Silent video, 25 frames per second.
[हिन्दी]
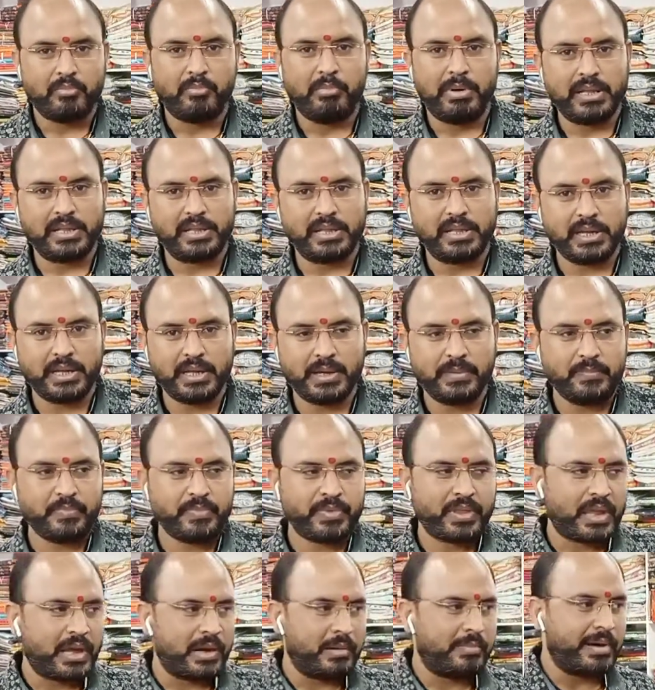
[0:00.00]
बंद है
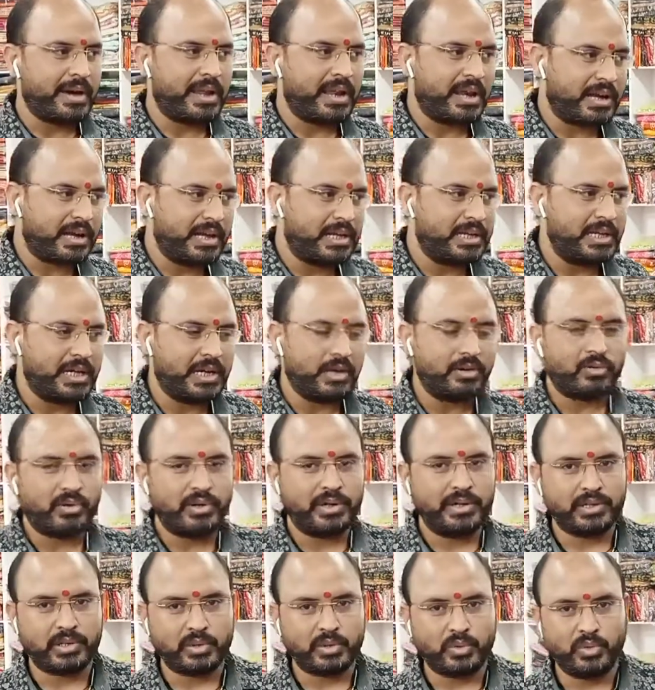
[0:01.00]
हमारा खाली
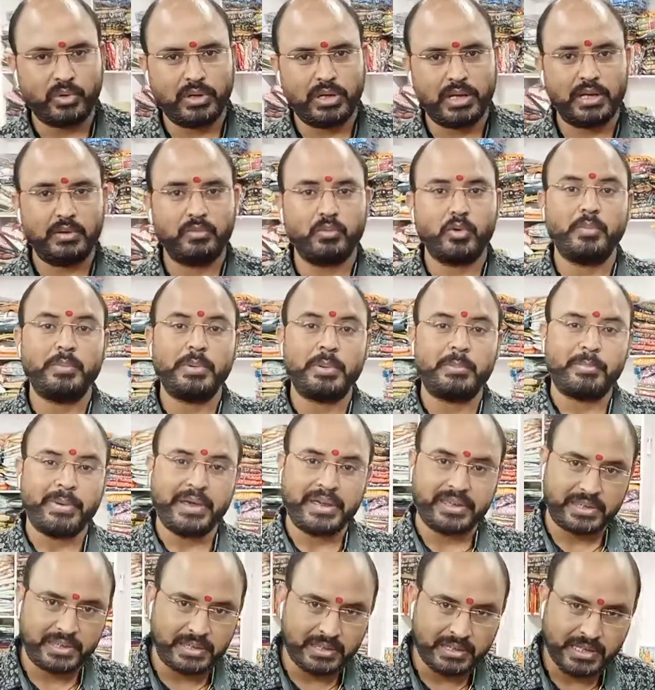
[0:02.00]
आउटलेट खुला है वो भी
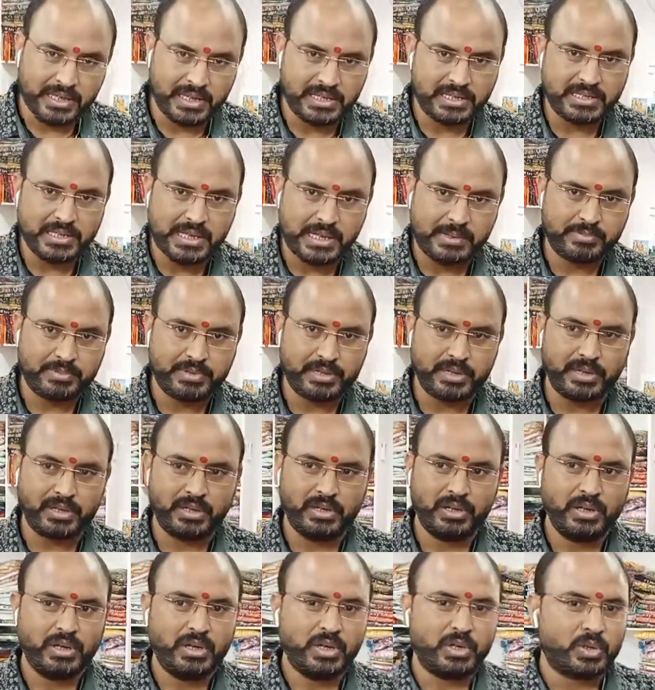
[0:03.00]
पैकिंग के हिसाब से
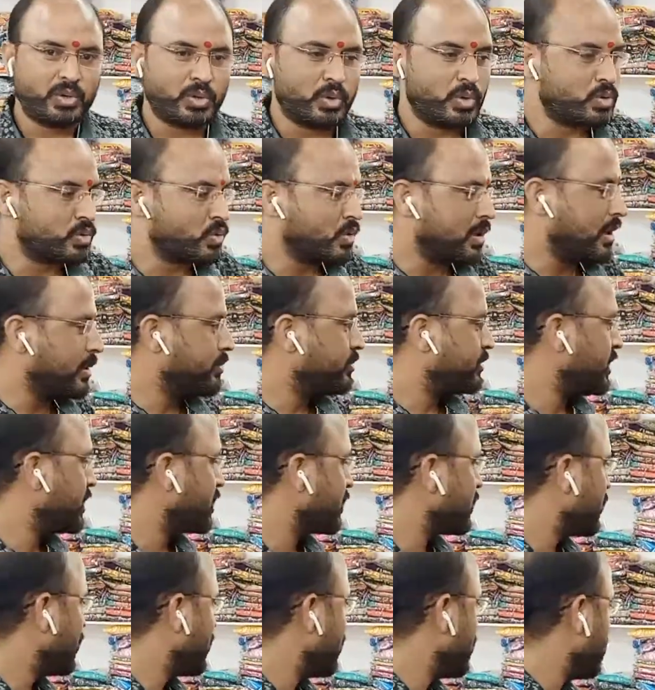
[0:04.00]
दोस्तों आप
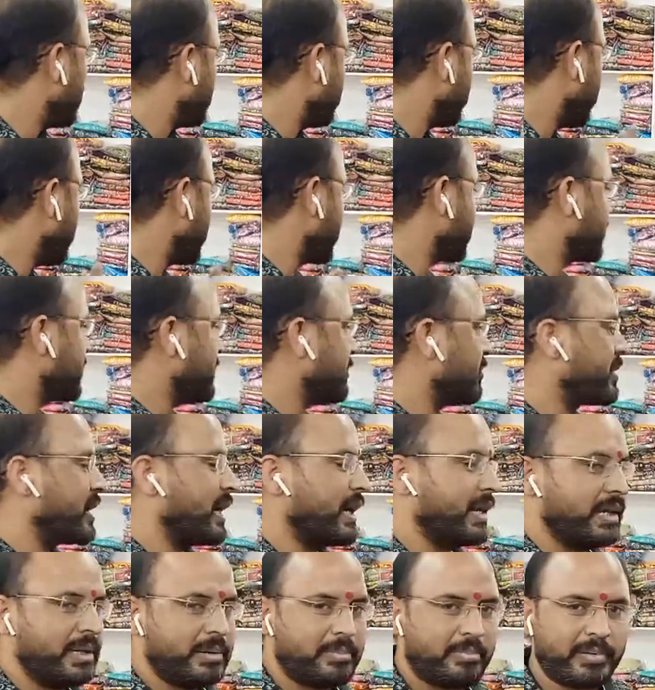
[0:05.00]
देख रहे हो एकदम
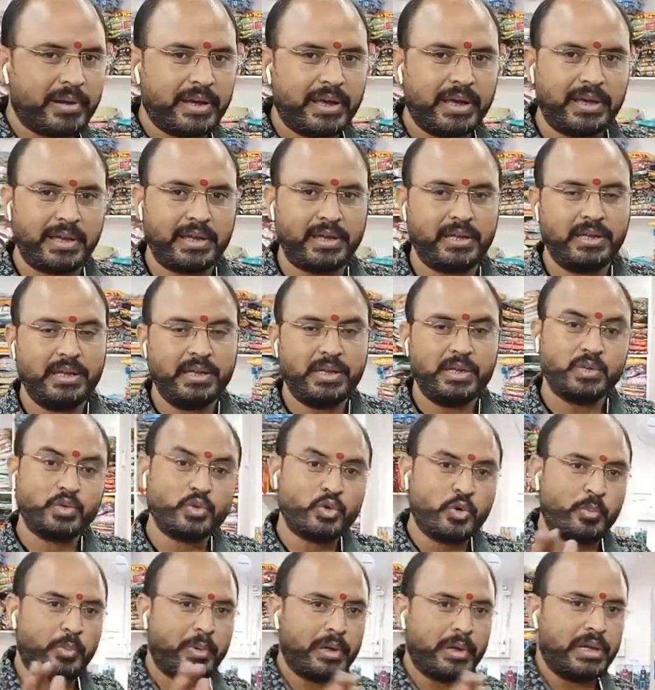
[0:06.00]
खाली पड़ा है
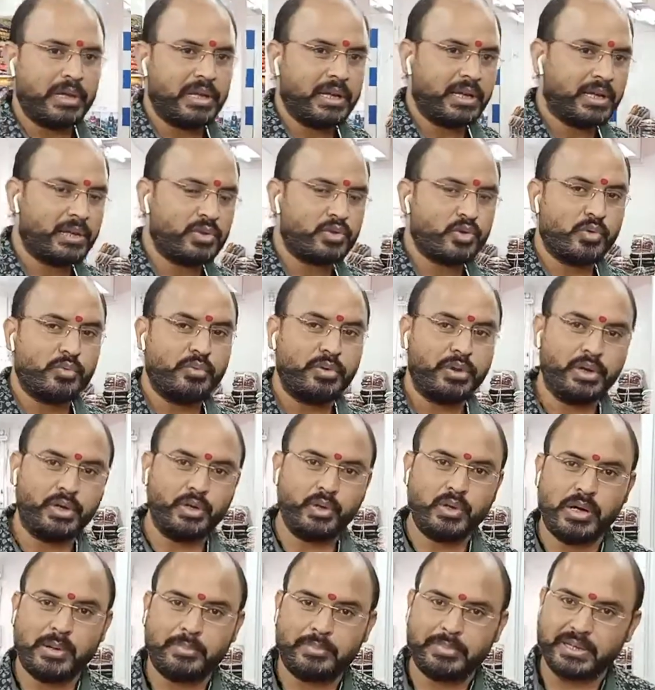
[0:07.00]
जो पहले के जो
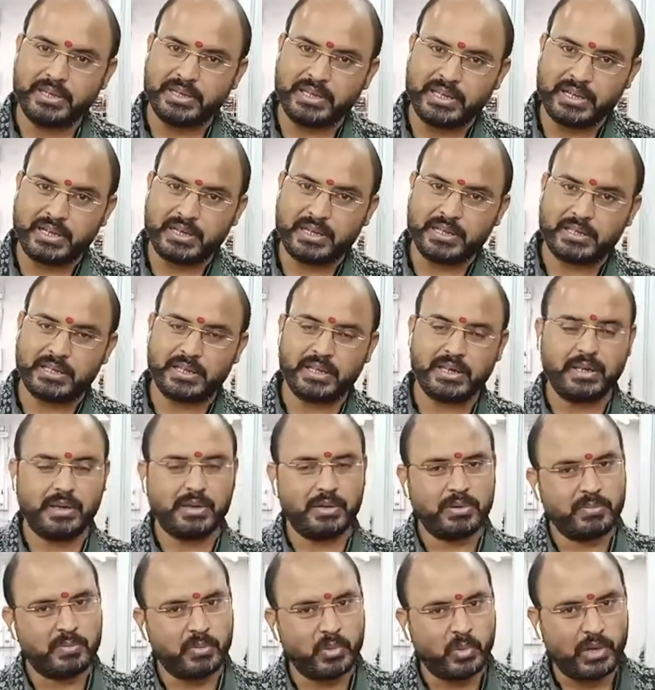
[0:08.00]
वीडियो आपने देखे थे
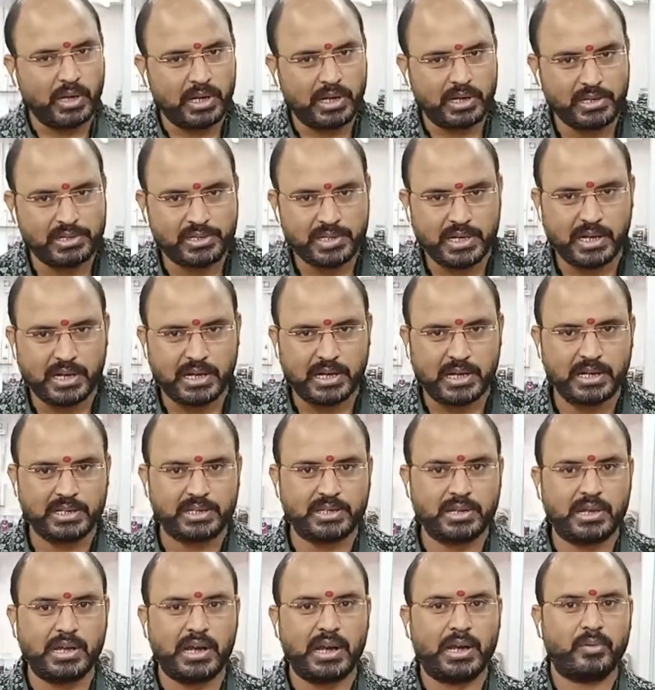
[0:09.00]
पूरा कचा कच
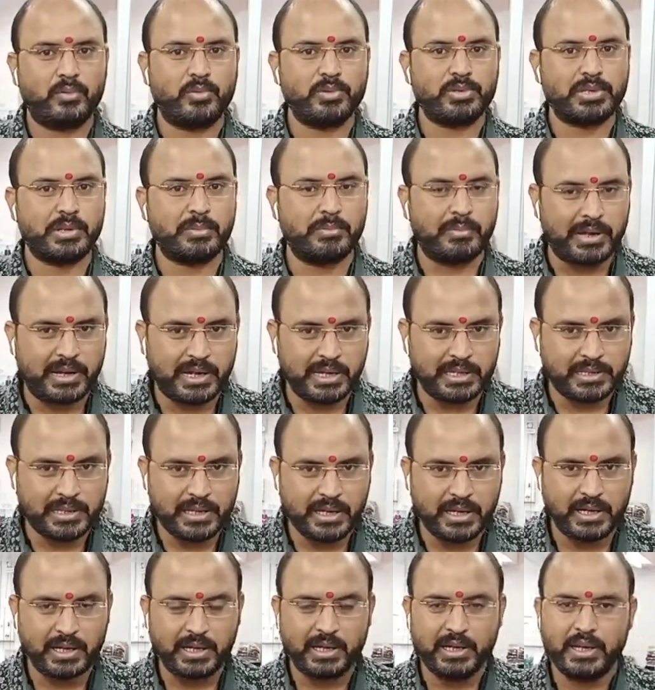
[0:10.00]
ग्राहकों से भरा
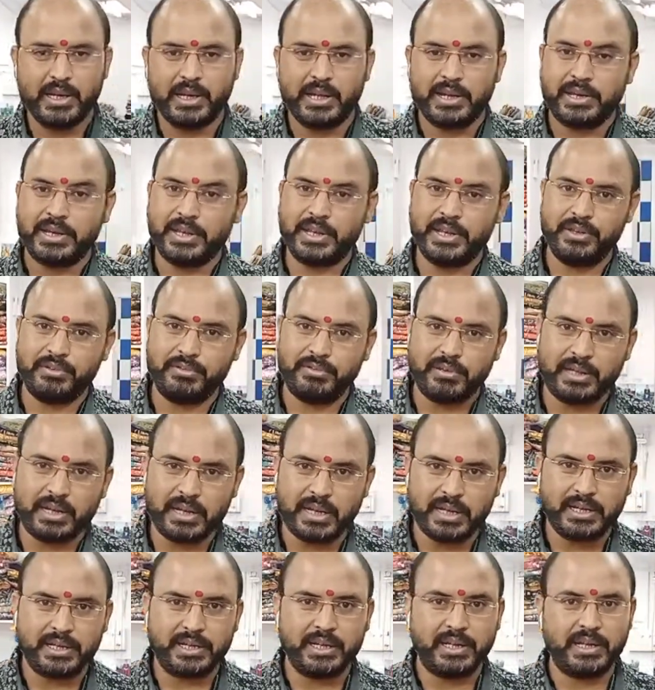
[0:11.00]
था नई
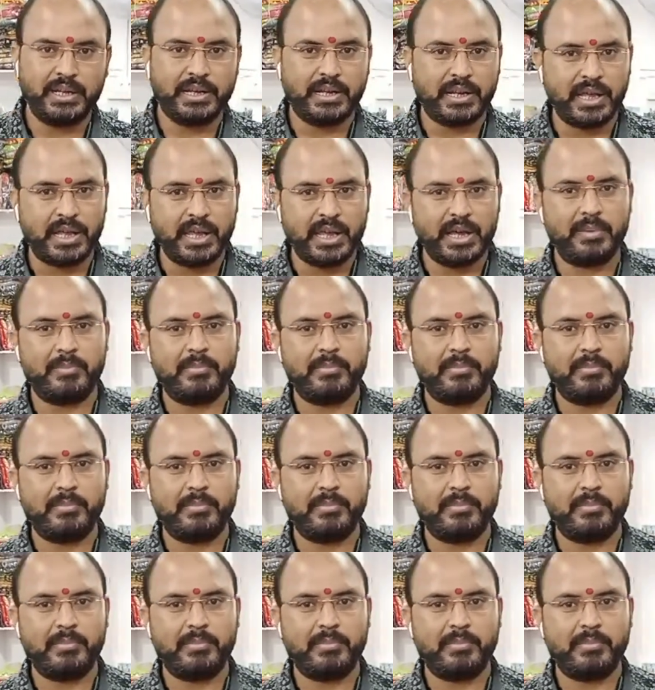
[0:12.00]
वेराइटी नया